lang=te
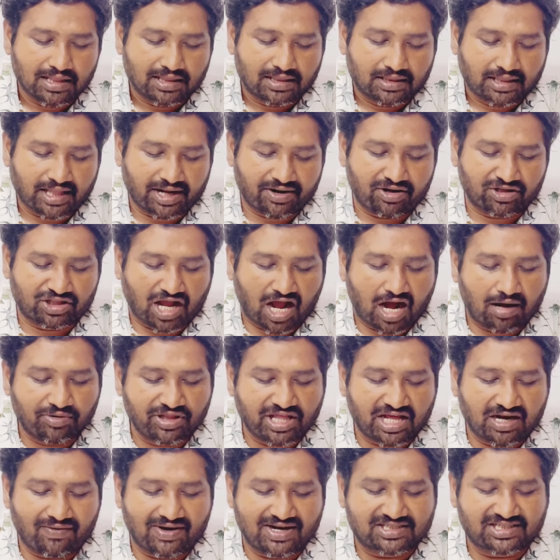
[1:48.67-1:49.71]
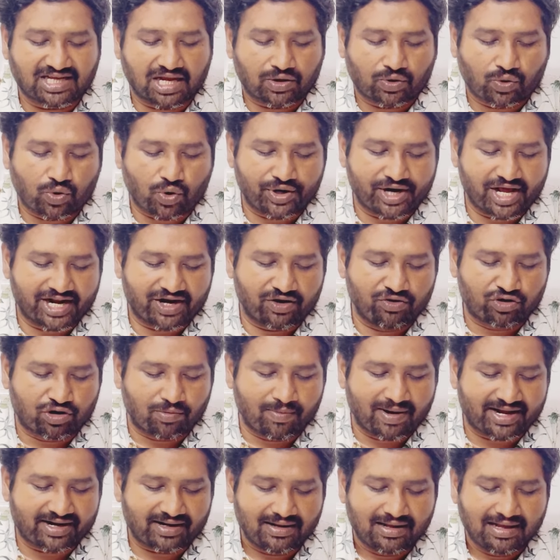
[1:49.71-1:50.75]
తర్వాత ఆముదర వలస కోన
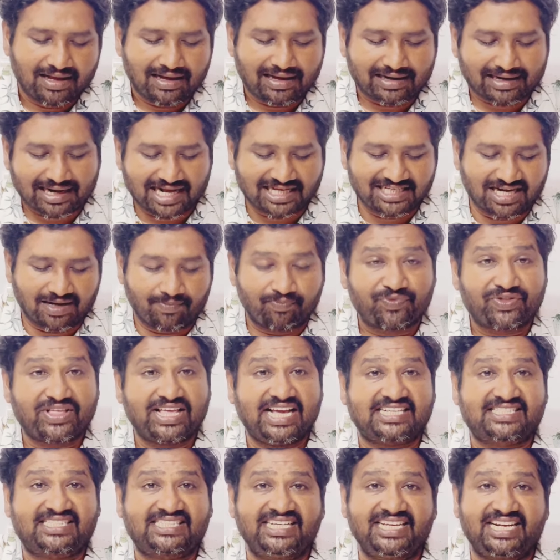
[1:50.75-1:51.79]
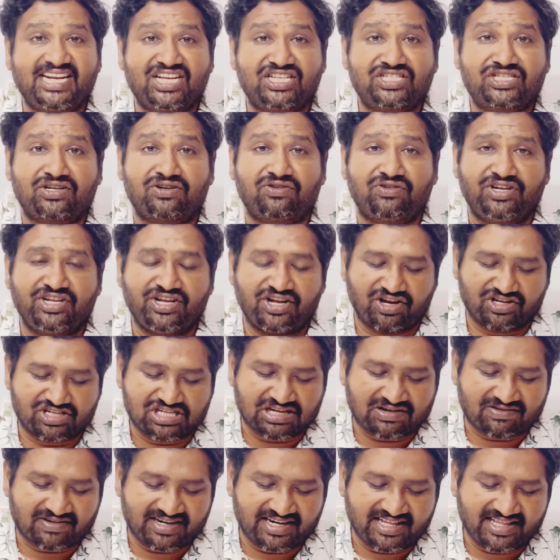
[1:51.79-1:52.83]
రవికుమార్ రాజం ఎస్సీ రిజర్వ్
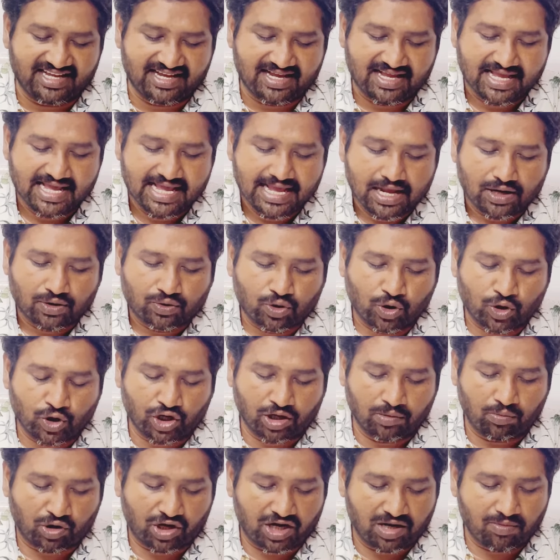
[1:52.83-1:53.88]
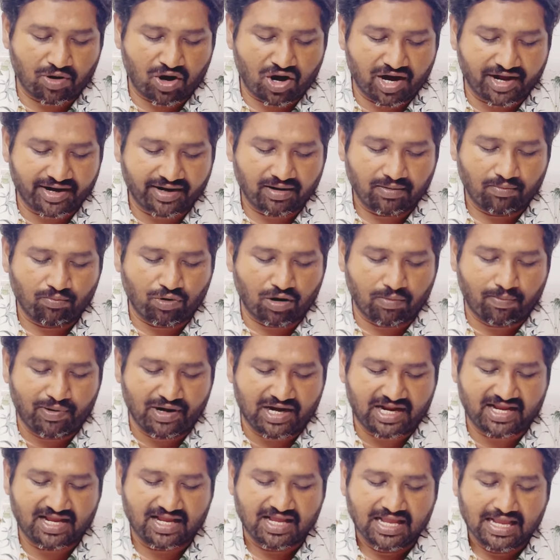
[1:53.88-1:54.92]
నియోజకవర్గం ఇది కుండ్రు మురళీమోహన్ బొబ్బులి
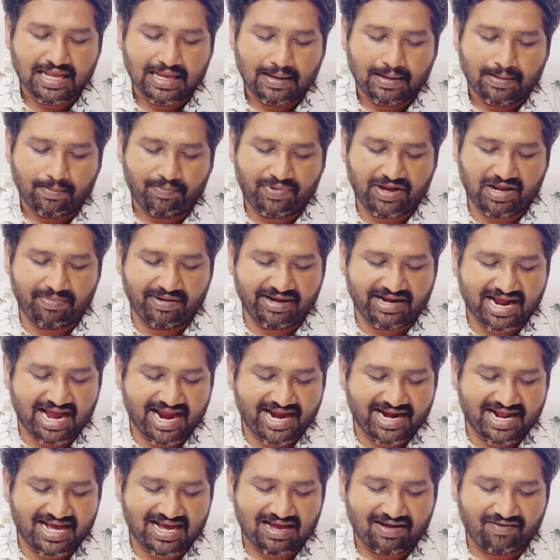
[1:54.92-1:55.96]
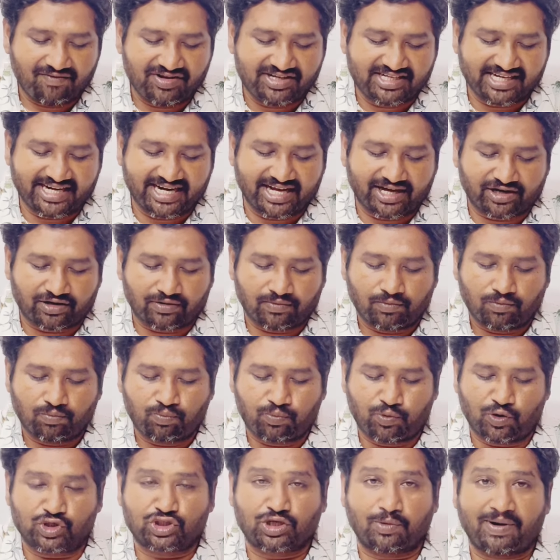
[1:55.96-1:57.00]
బేబీ నాయన విజయనగరం
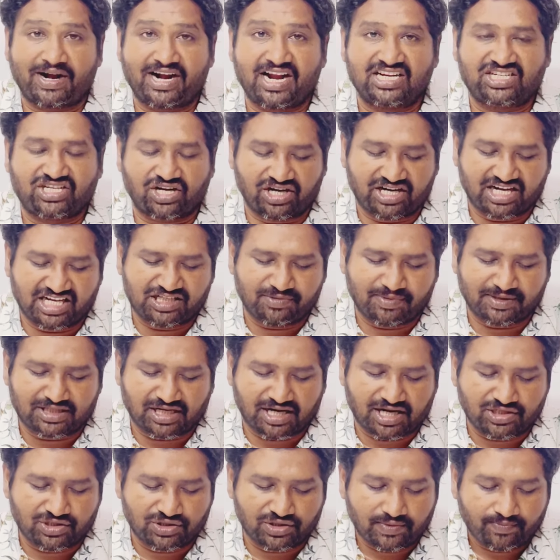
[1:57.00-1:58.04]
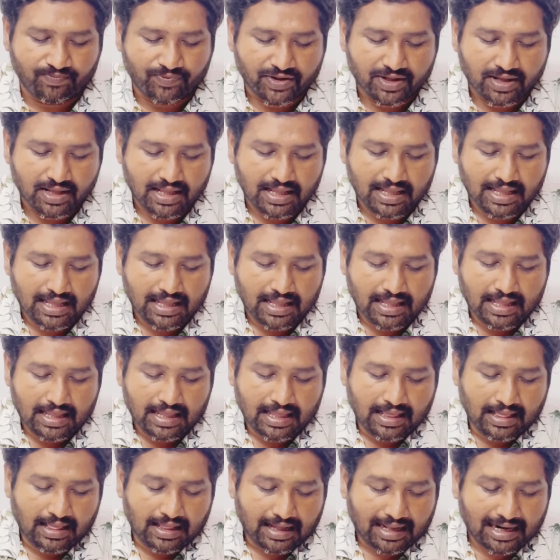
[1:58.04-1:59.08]
పోసపాటి అశోక్ గజపతిరాజు
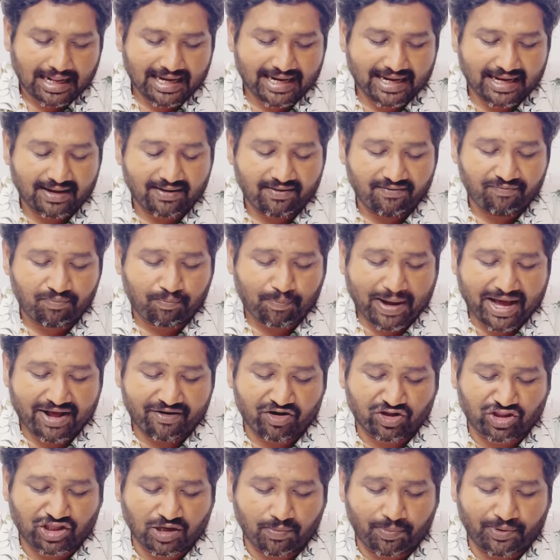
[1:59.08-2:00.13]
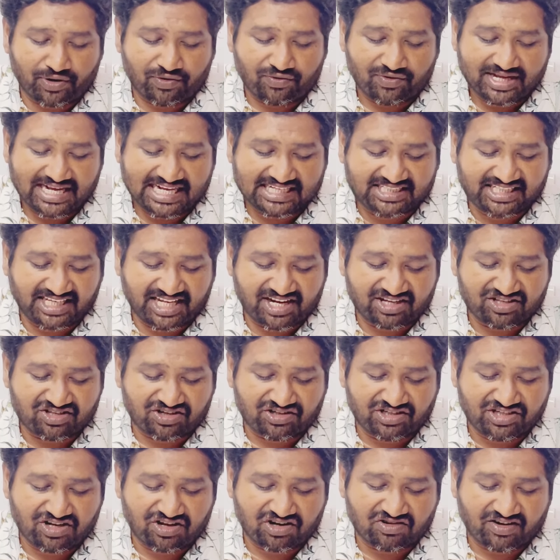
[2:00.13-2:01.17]
అలాగే పార్వతీపురం ఎస్సీ రిజర్వ్
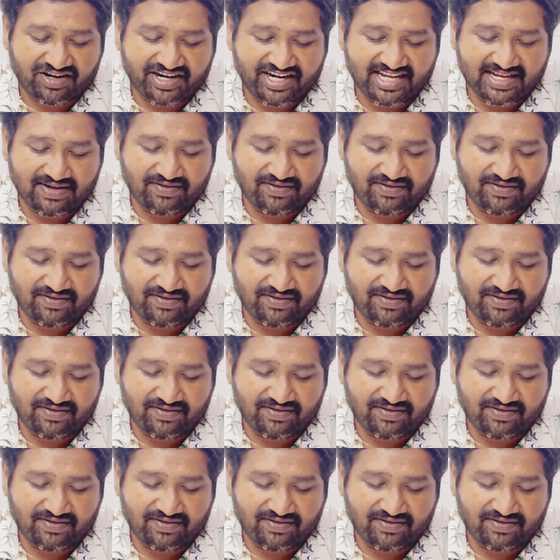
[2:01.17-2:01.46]
నియోజకవర్గం